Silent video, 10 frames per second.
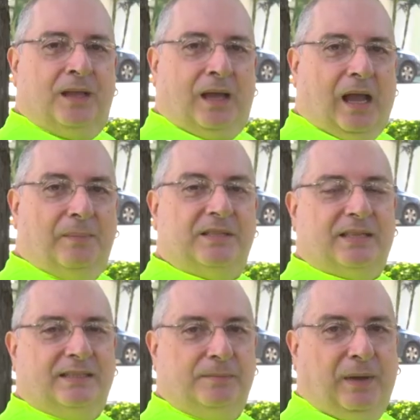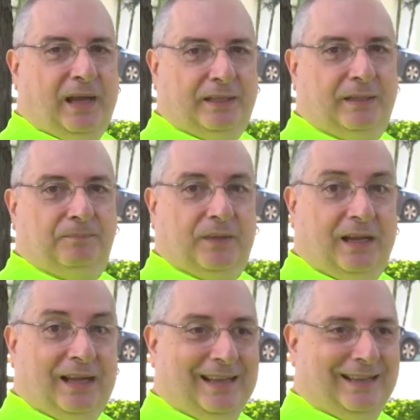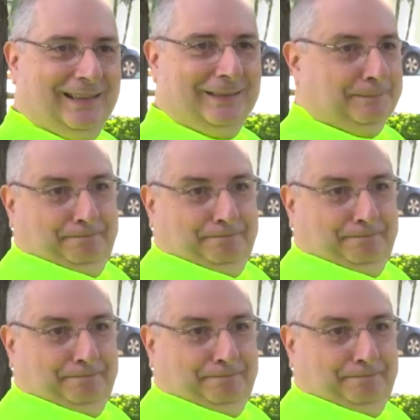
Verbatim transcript: Amizade Bike. Há ah,